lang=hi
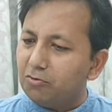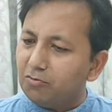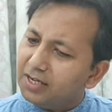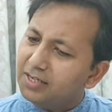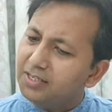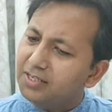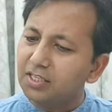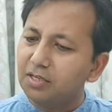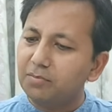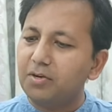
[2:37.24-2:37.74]

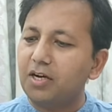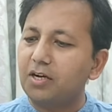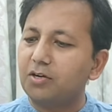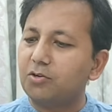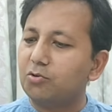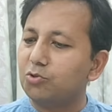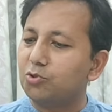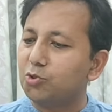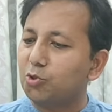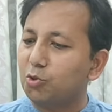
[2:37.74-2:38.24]
भगवान
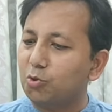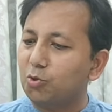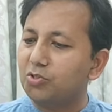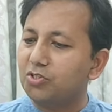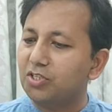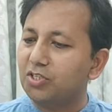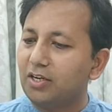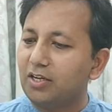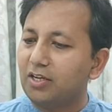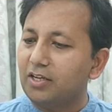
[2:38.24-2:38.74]
सभा को
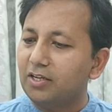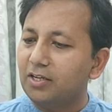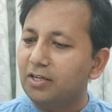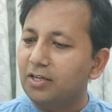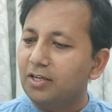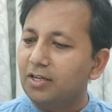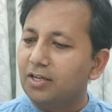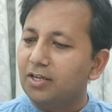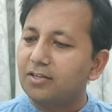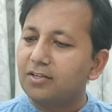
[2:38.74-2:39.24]
छोड़
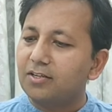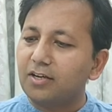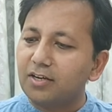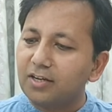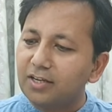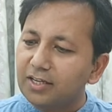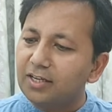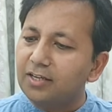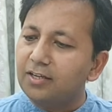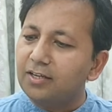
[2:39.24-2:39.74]
चले
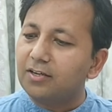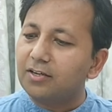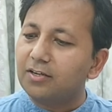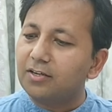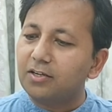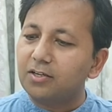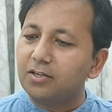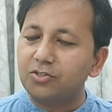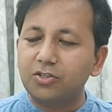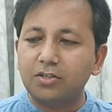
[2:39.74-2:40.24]
करके
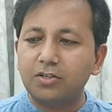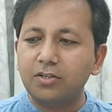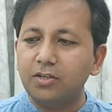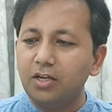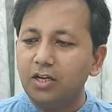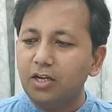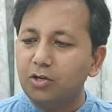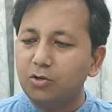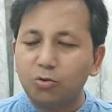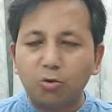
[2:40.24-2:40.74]

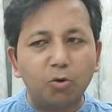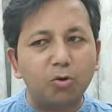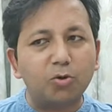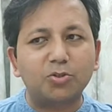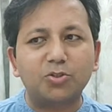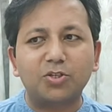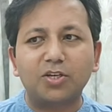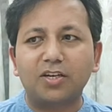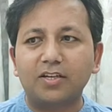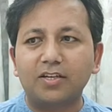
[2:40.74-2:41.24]
रणगर्जन
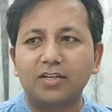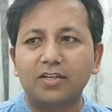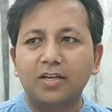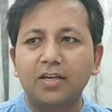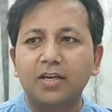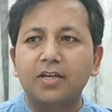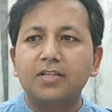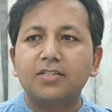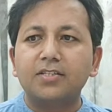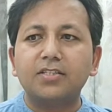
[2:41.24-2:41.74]
घोर
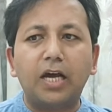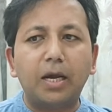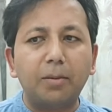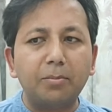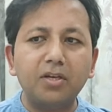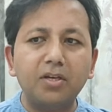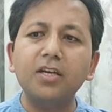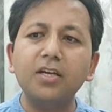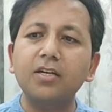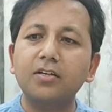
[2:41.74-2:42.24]
चले
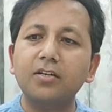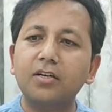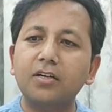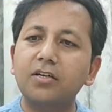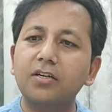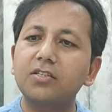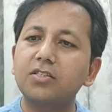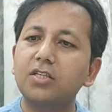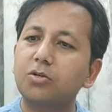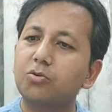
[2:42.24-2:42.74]
सामने
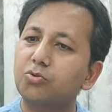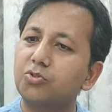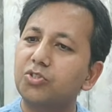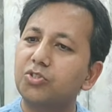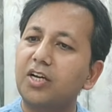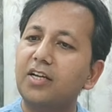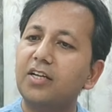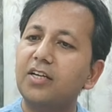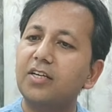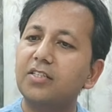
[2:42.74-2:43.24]
कर्ण
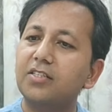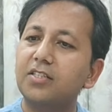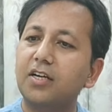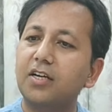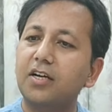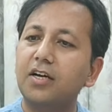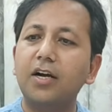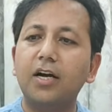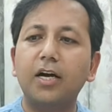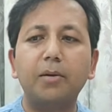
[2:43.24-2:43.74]

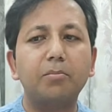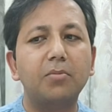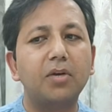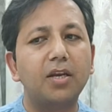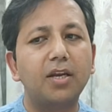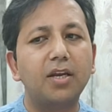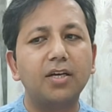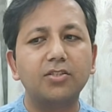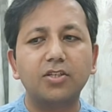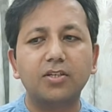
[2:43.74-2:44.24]
सकुचाया सा
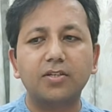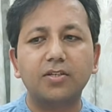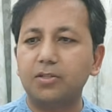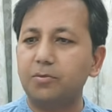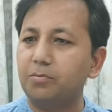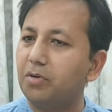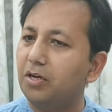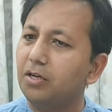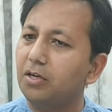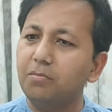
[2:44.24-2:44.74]
आ मिला
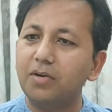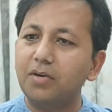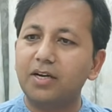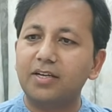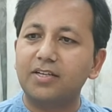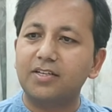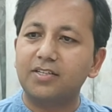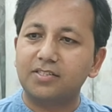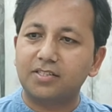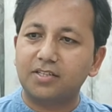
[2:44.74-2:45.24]
चकित भर
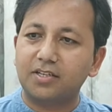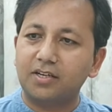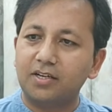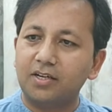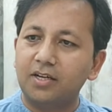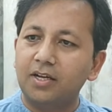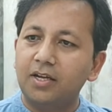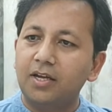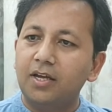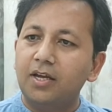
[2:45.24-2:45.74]
माया
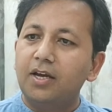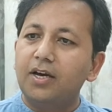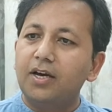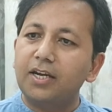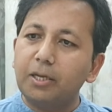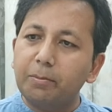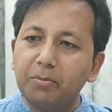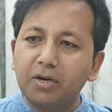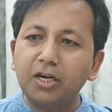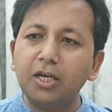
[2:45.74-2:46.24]
सा
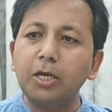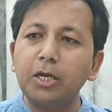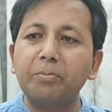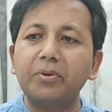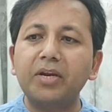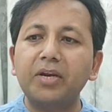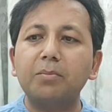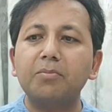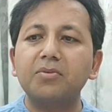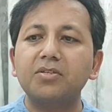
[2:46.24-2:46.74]
हरि
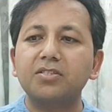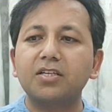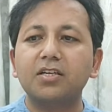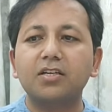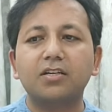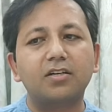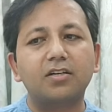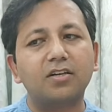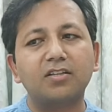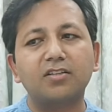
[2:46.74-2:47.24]
बड़े प्रेम
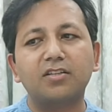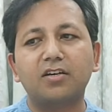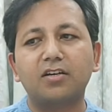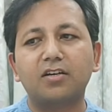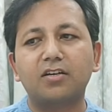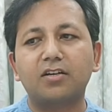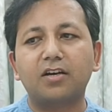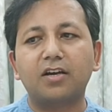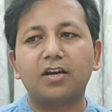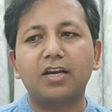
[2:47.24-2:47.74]
से कर
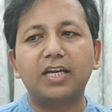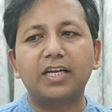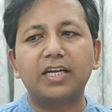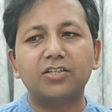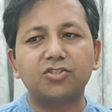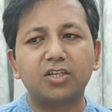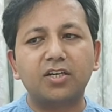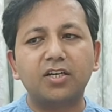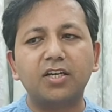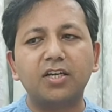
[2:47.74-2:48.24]
धर कर
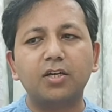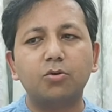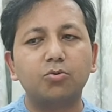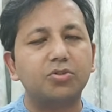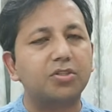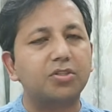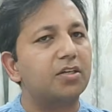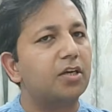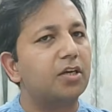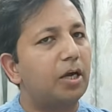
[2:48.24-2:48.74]
ले
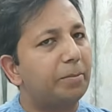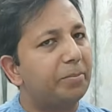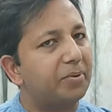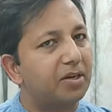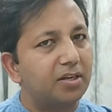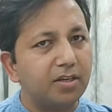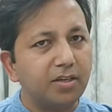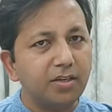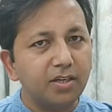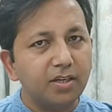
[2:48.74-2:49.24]
चढ़े उसे
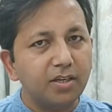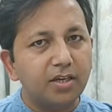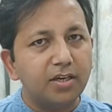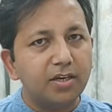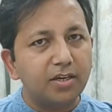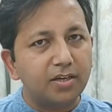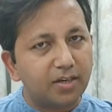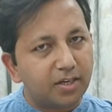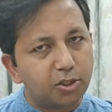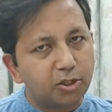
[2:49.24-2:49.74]
अपने
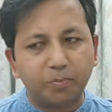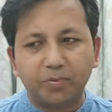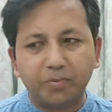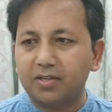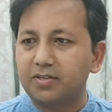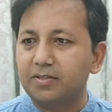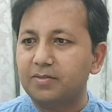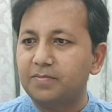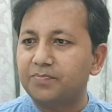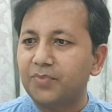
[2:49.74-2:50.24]
रथ
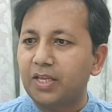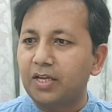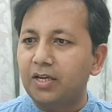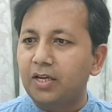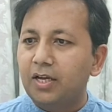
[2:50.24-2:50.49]
पर